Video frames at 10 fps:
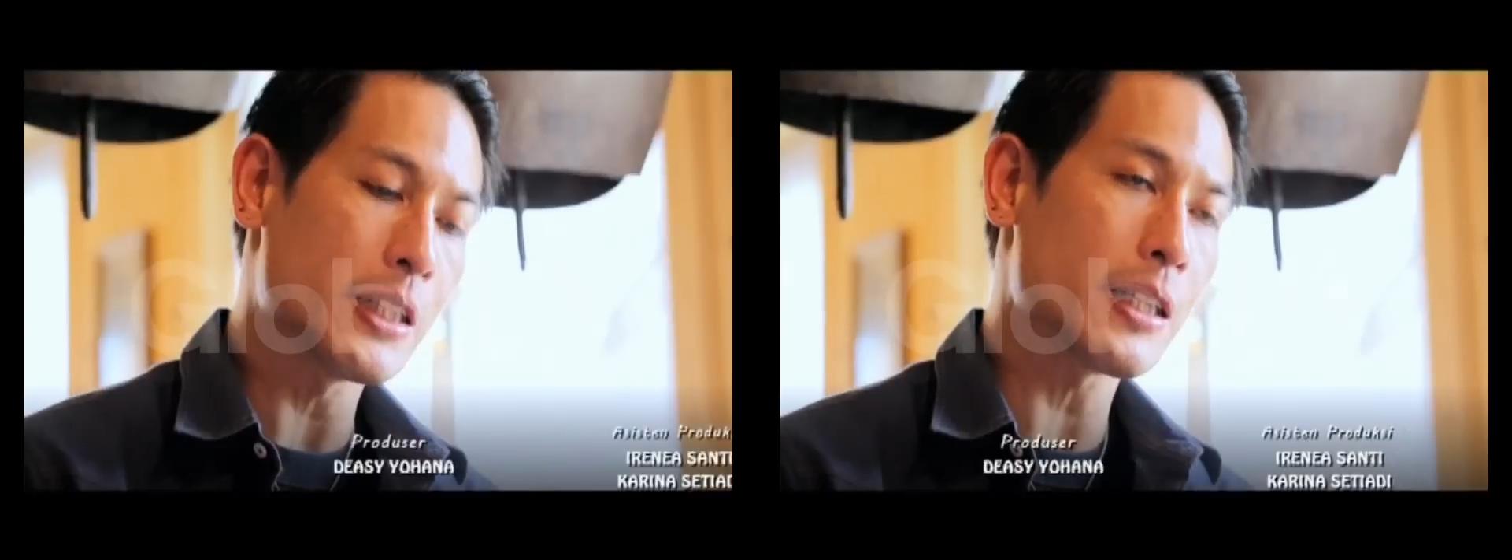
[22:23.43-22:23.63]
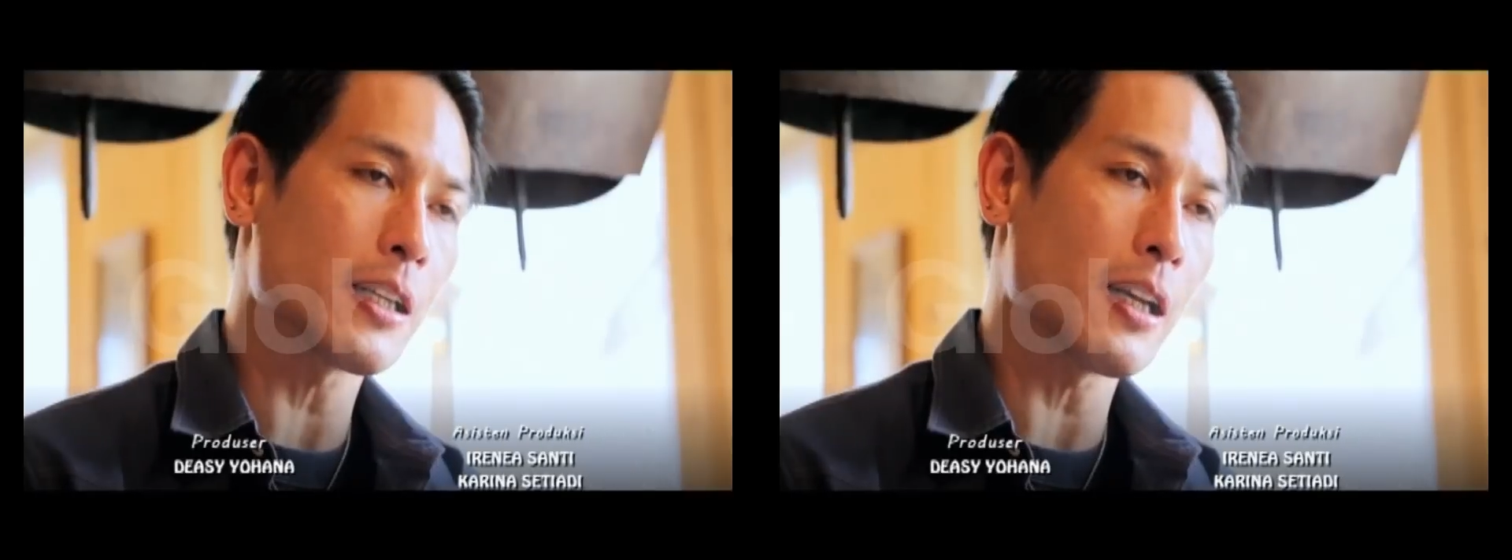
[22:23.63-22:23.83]

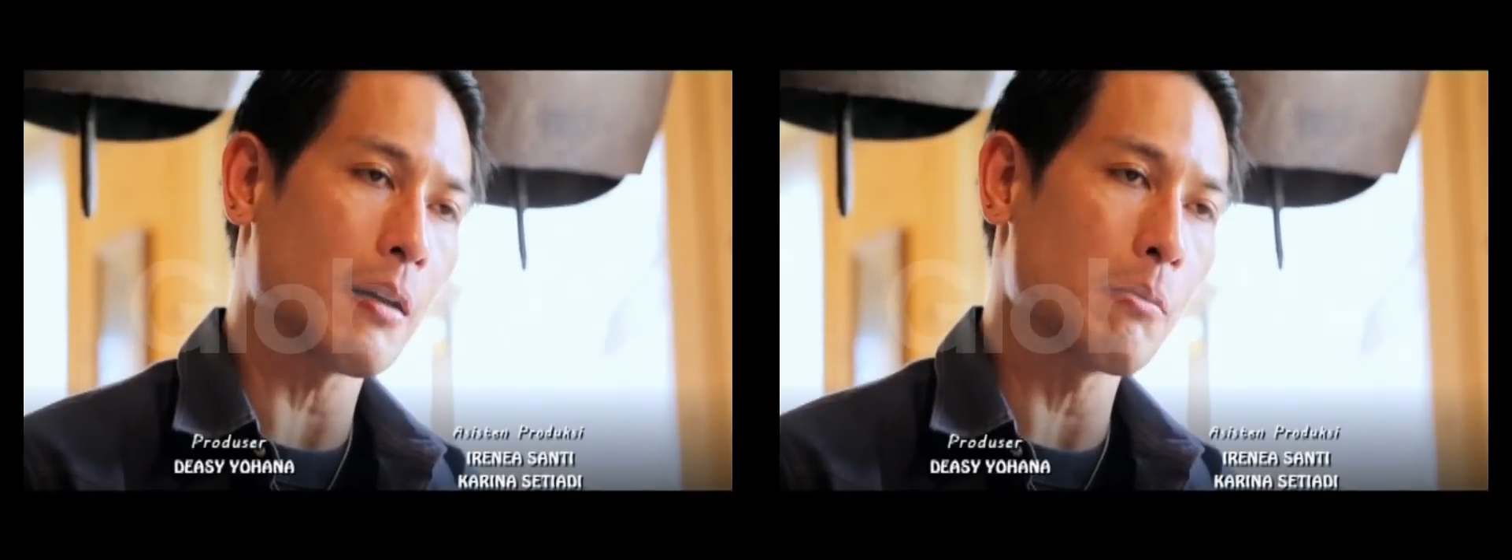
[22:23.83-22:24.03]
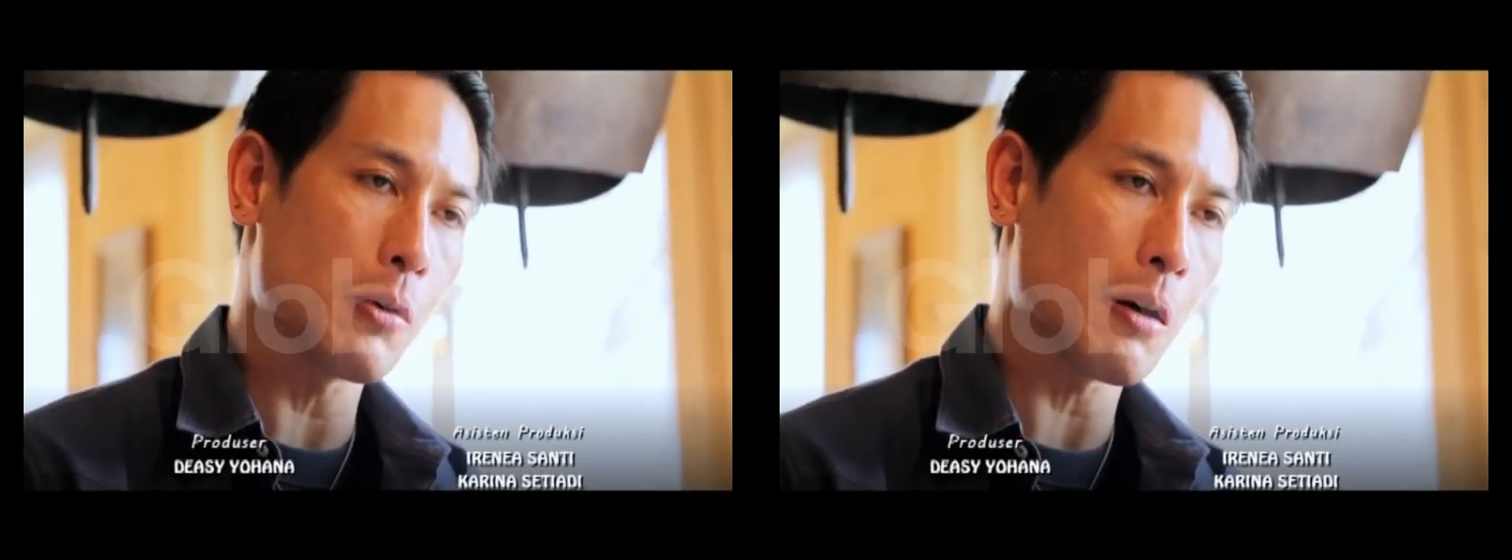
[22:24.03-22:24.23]

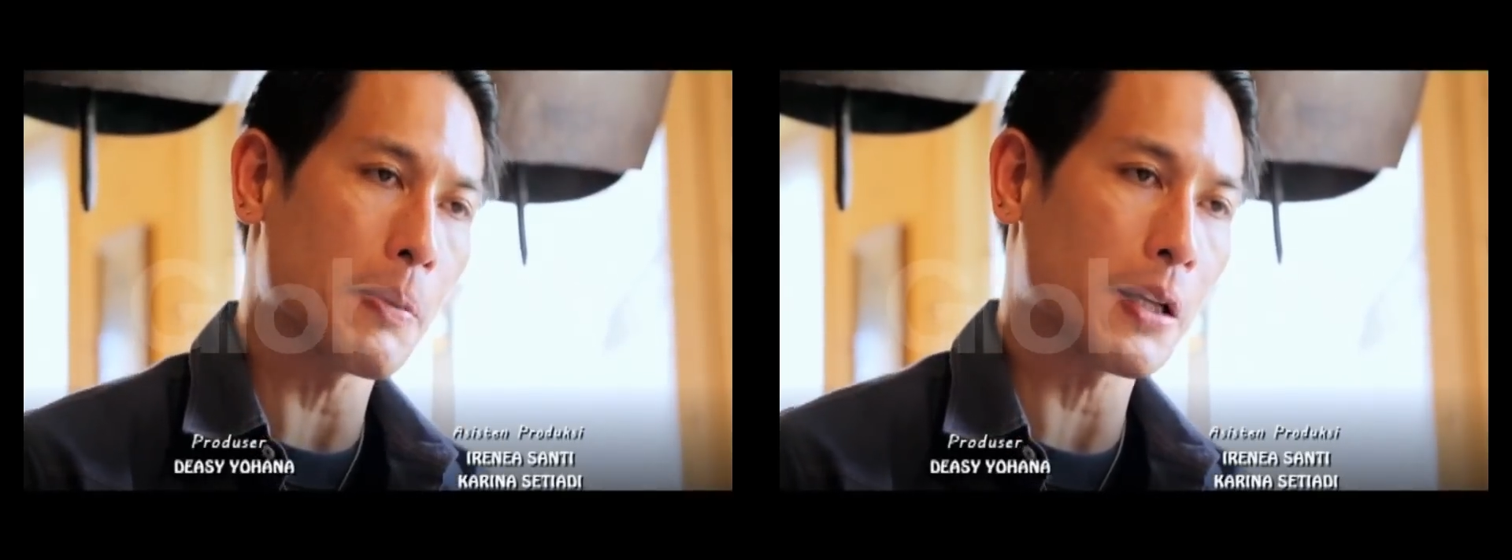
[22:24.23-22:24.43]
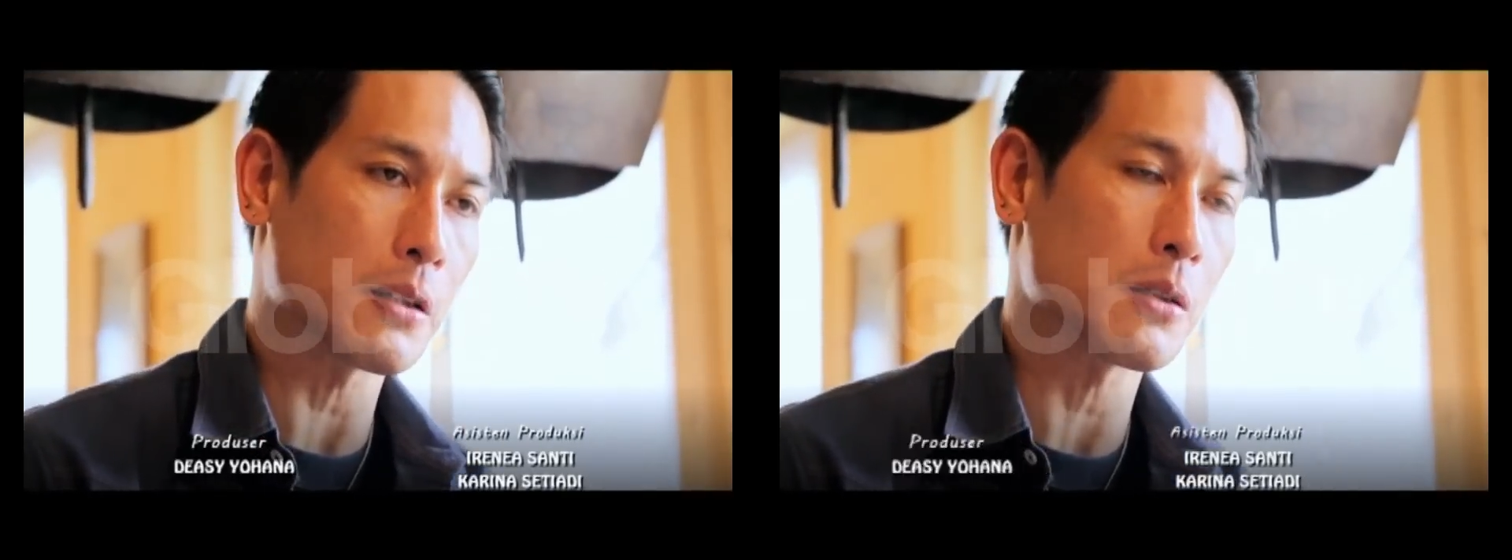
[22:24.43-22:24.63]
Jika buah pear